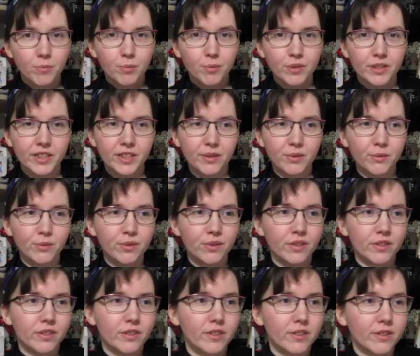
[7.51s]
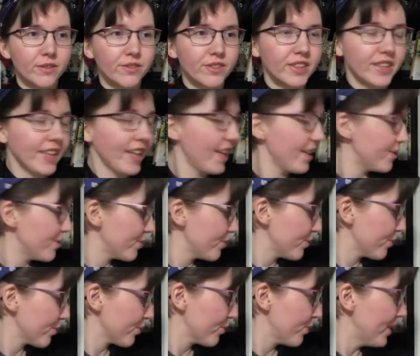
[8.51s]
Petit look euh, vintage
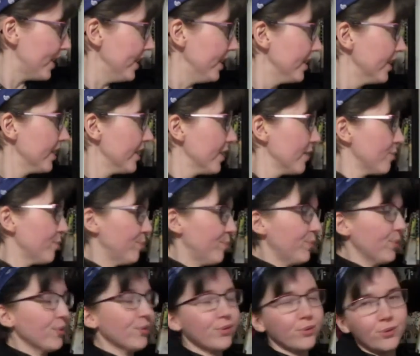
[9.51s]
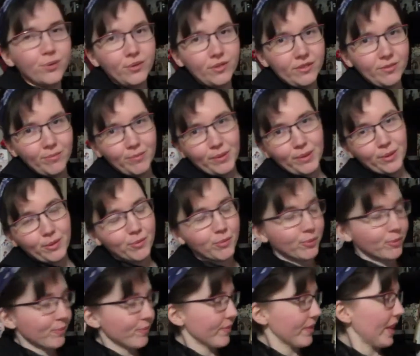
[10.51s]
aujourd'hui, pour vous,
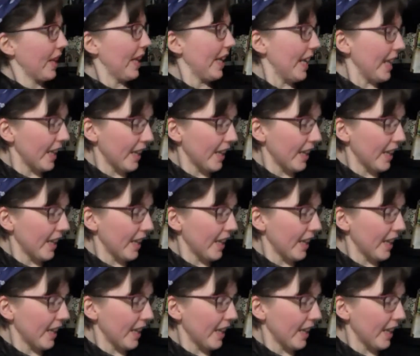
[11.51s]
eh